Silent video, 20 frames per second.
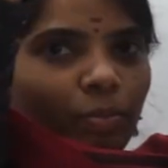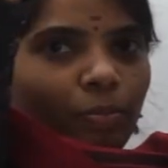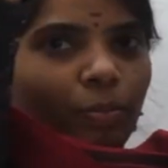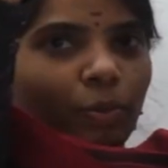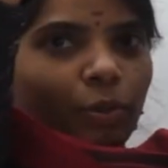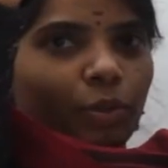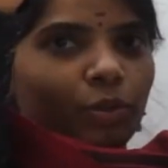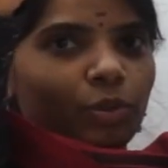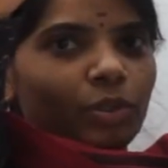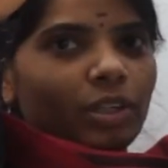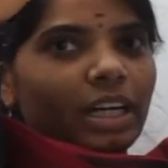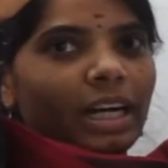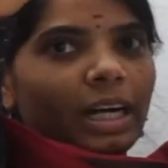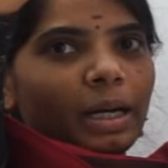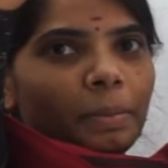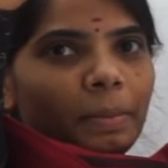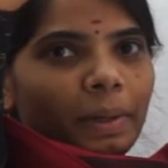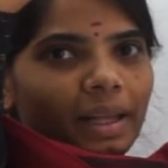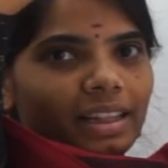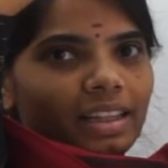పొడుగ్గా
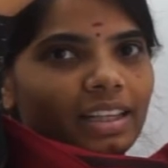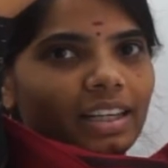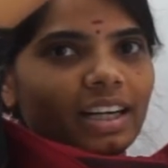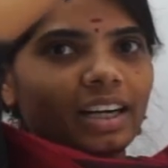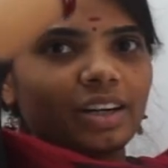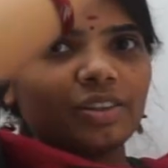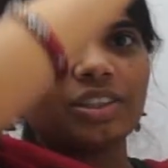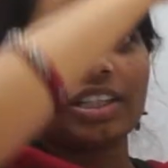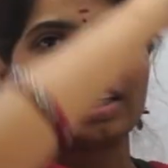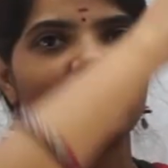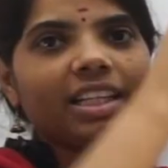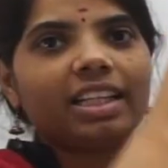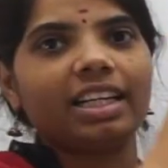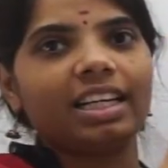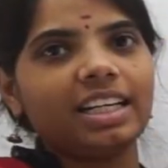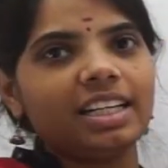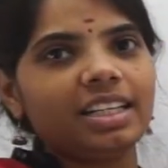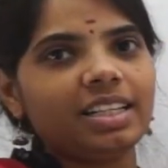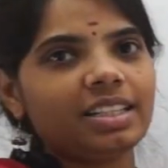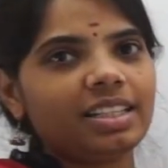పెద్దగా ఉంది కదా
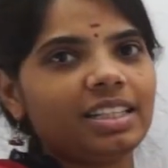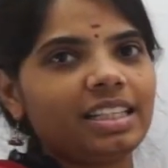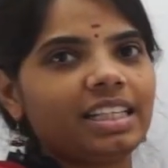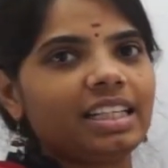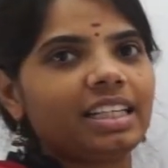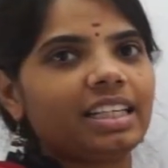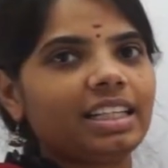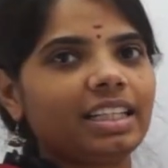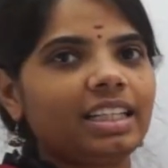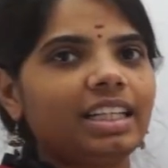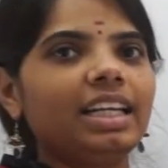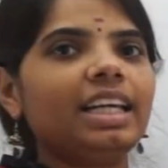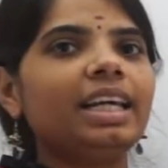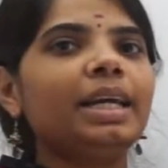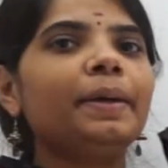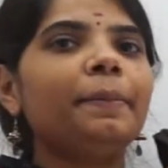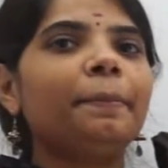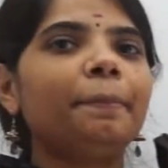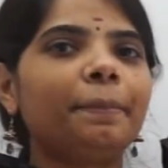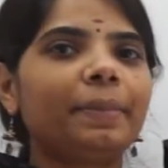ఇది
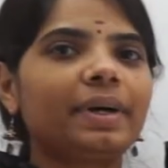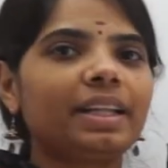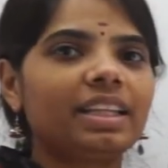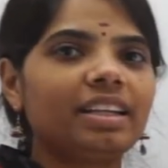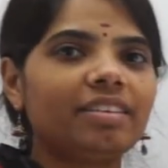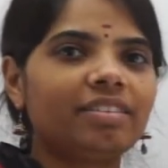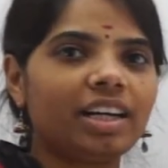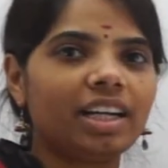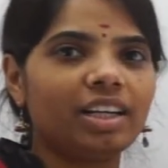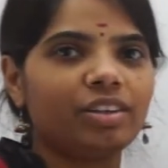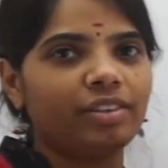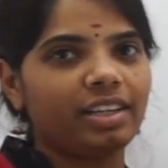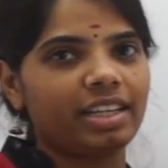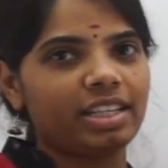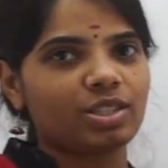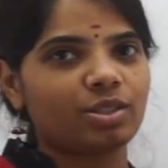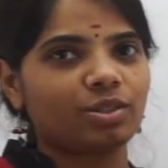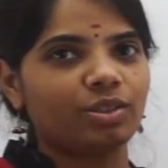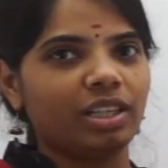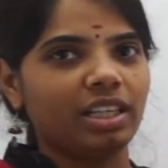పెద్దవాళ్ళు
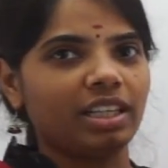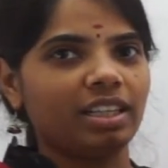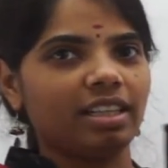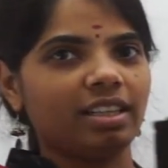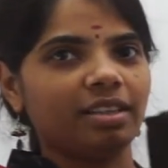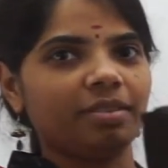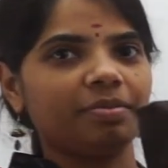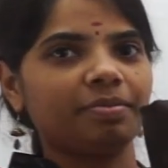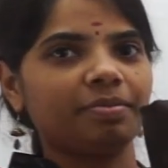వేసుకునేది